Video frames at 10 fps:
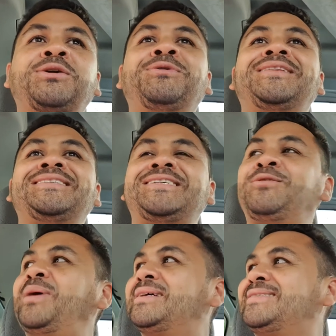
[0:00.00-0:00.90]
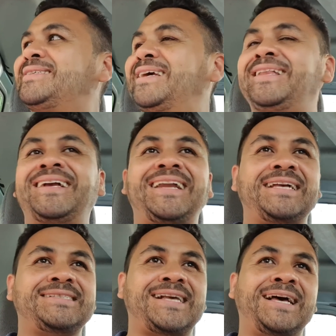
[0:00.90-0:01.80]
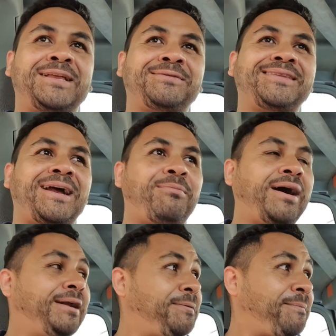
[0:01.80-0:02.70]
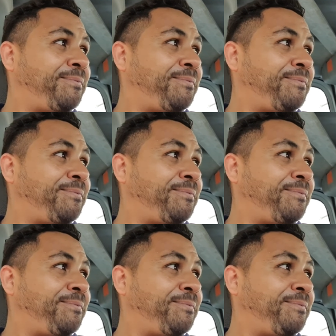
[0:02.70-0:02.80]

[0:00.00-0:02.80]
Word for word: aconteceu uma cena engraçada no trabalho.